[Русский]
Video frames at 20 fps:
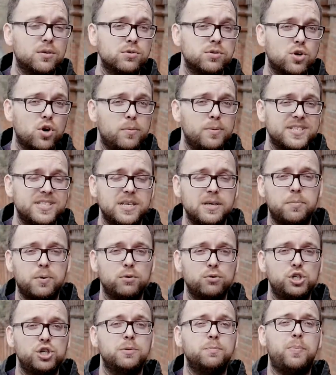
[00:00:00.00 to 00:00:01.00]
Тульской области
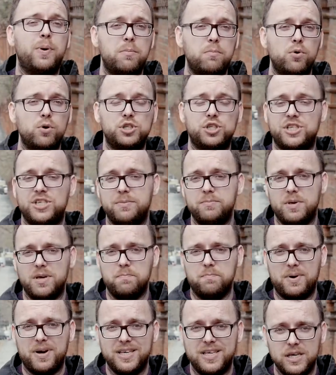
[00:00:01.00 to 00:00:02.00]
поручил помочь
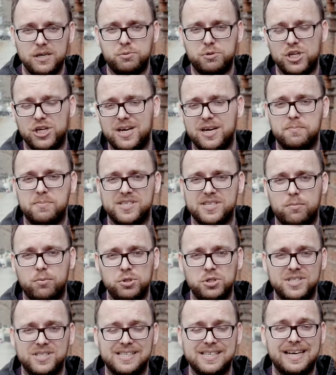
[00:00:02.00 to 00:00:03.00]
семьям погибших и
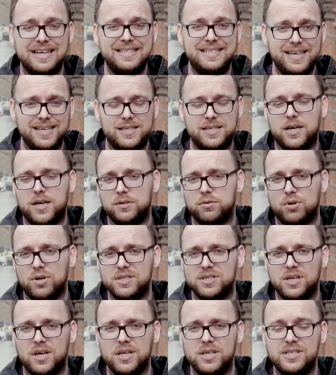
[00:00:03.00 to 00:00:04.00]
позаботиться о детях, которые
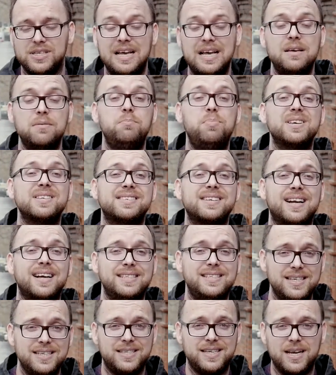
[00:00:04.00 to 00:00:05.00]
остались без
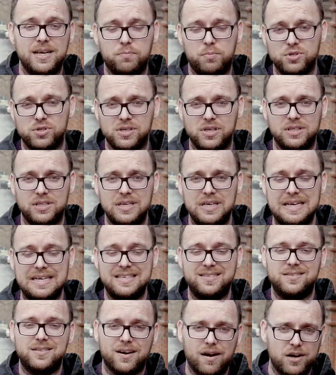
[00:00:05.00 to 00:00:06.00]
родителей после этой
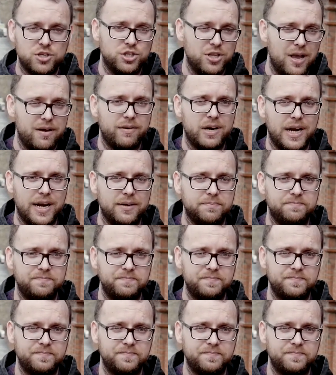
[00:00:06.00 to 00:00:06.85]
страшной аварии.